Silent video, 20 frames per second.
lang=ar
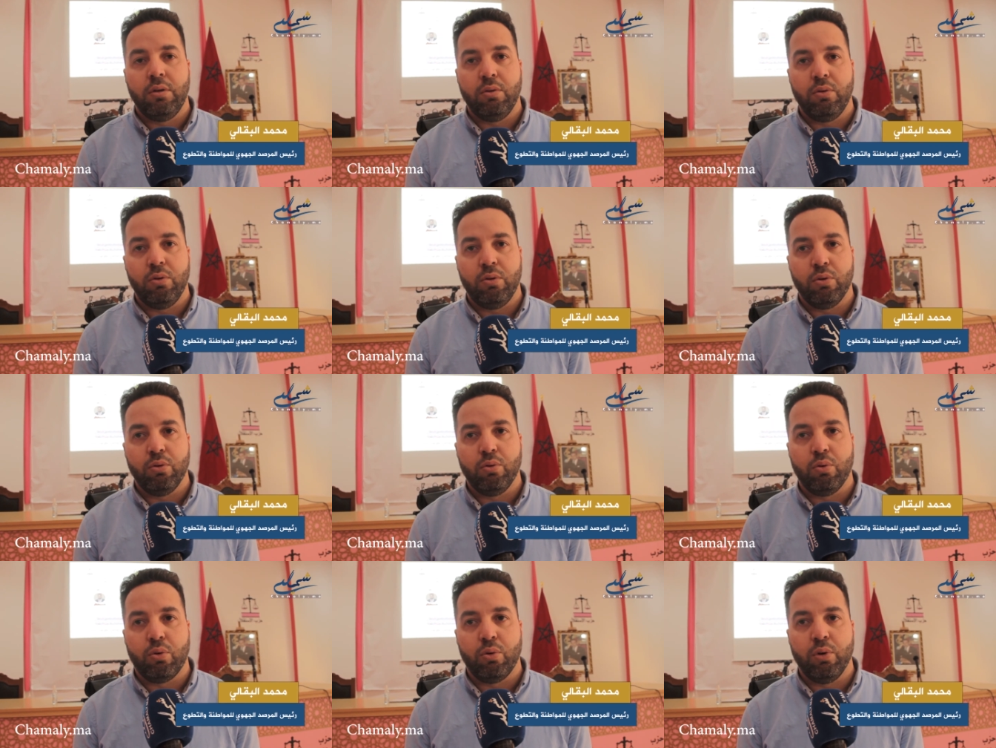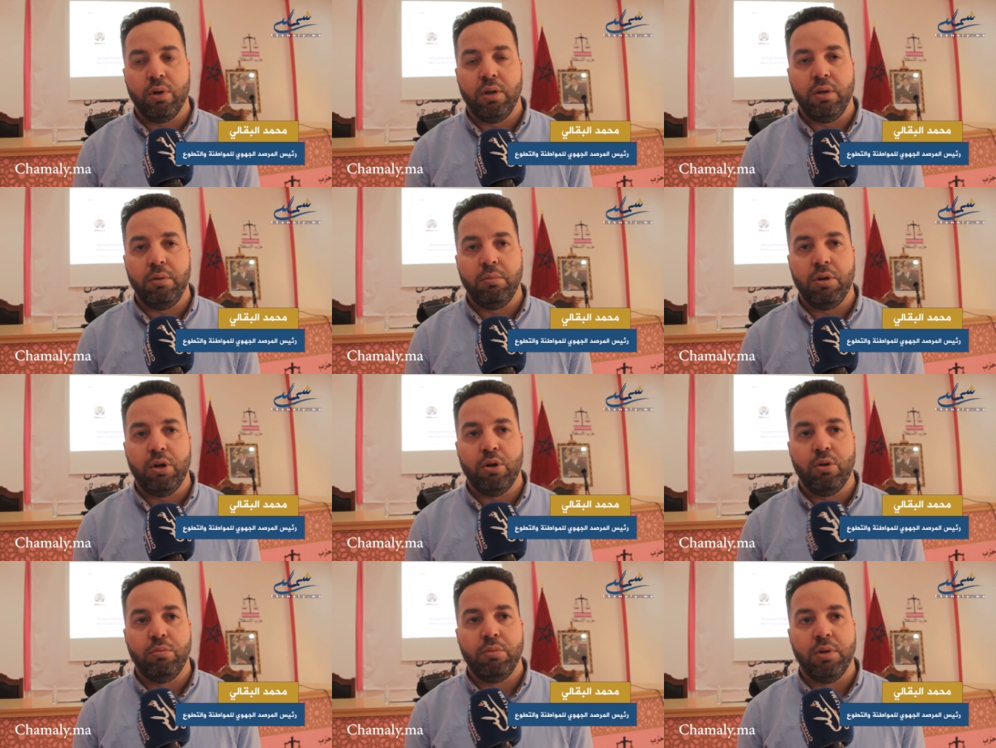نحضروا يعني
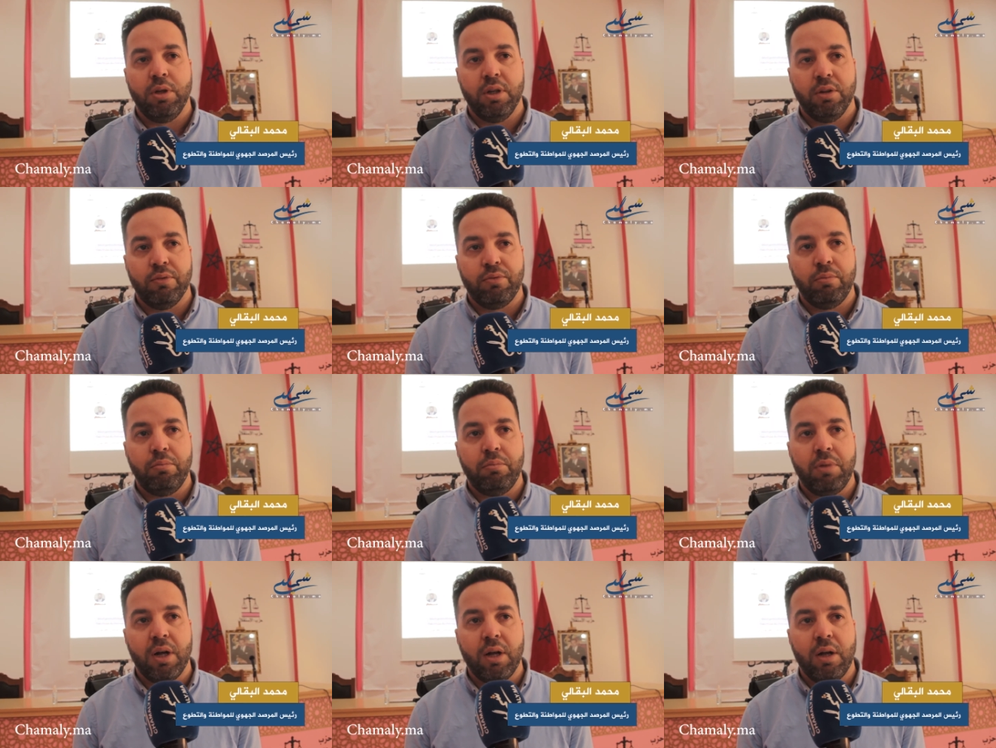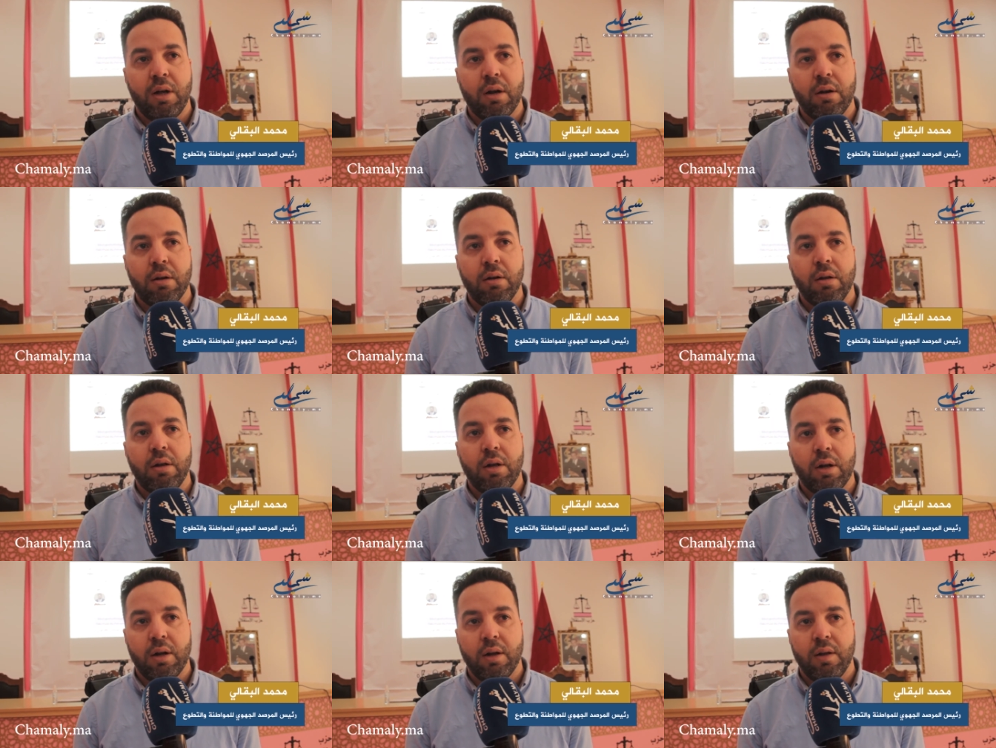معاهم هنا في المقر
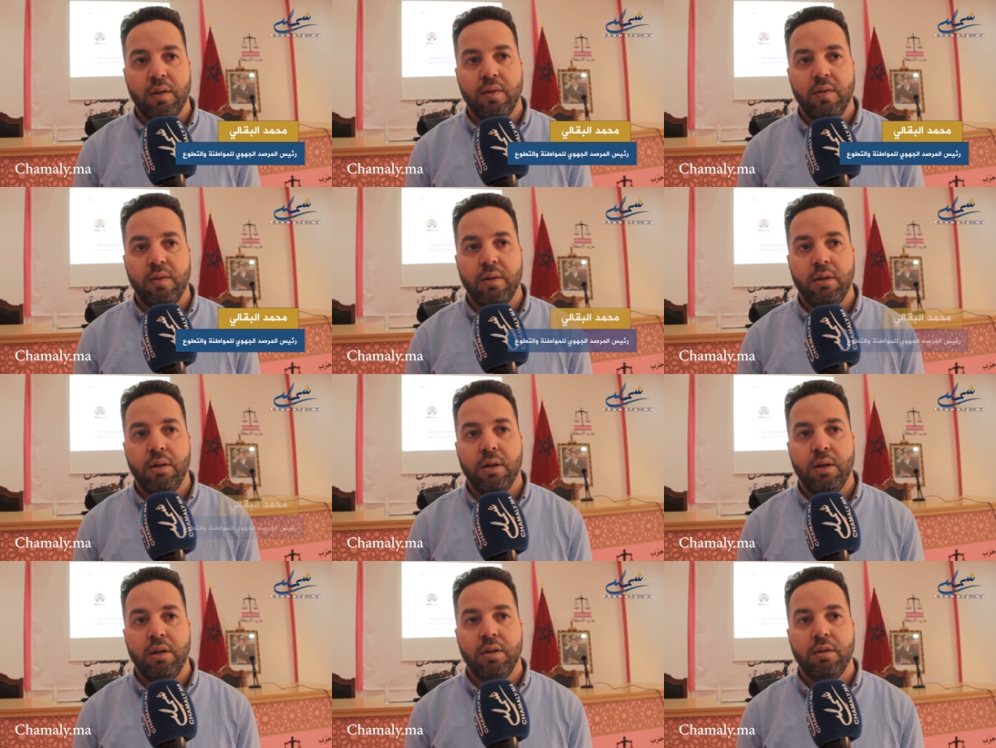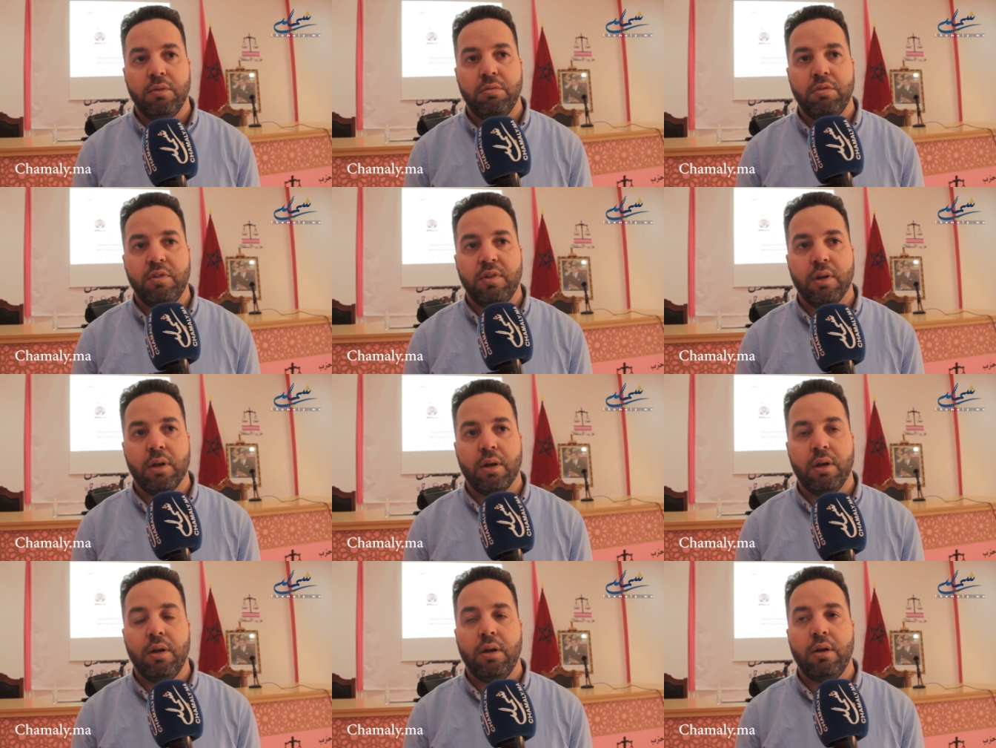الرئيسي ديال حزب
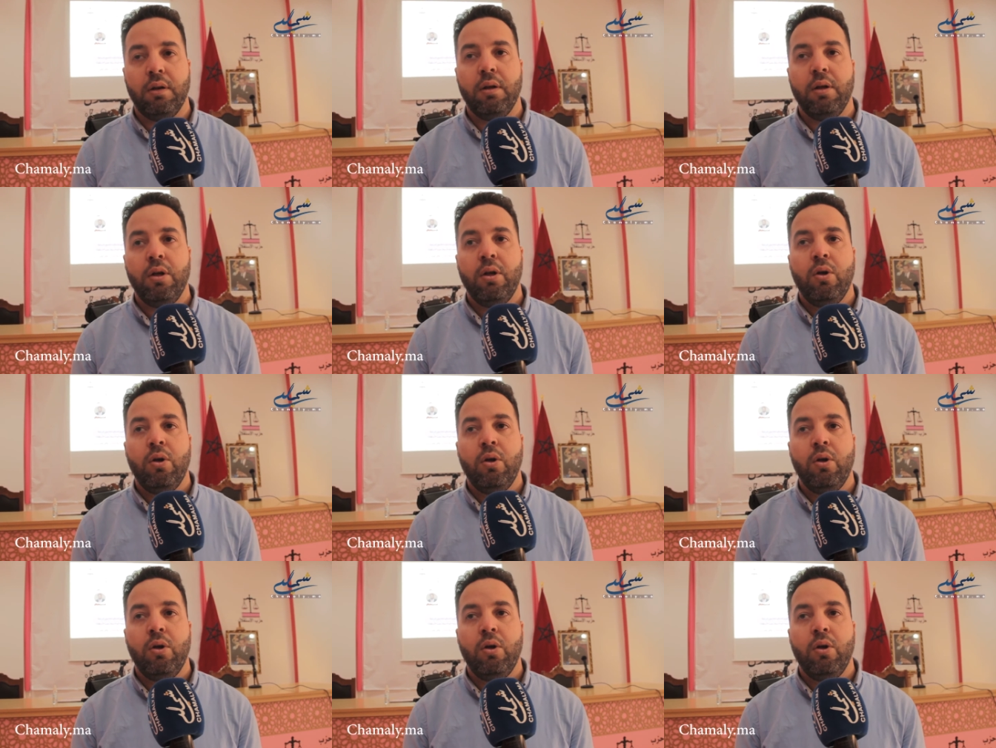الاستقلال